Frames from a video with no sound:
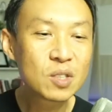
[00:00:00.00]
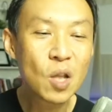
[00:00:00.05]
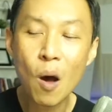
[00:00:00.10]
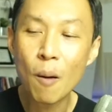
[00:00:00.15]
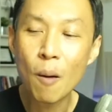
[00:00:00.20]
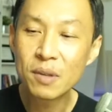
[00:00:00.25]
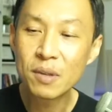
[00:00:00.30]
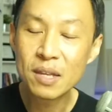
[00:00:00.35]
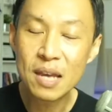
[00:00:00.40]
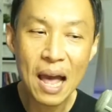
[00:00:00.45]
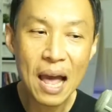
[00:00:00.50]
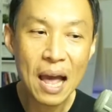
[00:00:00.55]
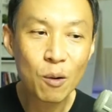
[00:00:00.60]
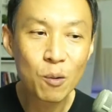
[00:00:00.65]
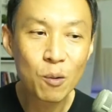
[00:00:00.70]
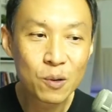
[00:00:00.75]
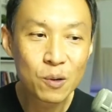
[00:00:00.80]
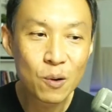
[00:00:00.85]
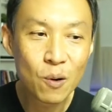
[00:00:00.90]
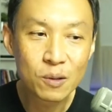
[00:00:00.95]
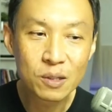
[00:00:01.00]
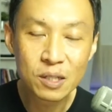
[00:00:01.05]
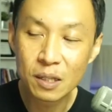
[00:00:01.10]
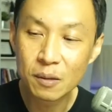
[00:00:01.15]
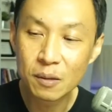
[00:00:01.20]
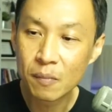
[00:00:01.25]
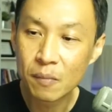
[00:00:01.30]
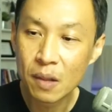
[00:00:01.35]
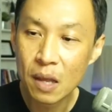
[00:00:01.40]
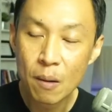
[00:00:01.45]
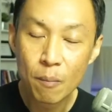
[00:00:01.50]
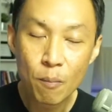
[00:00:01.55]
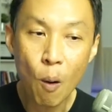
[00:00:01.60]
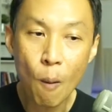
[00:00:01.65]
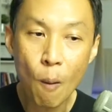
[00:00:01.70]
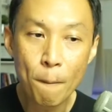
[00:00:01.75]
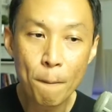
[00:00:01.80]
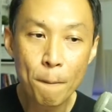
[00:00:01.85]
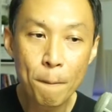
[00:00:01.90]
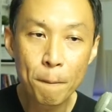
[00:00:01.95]
ตอบยากคุณโยธินผ
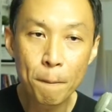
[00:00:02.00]
ม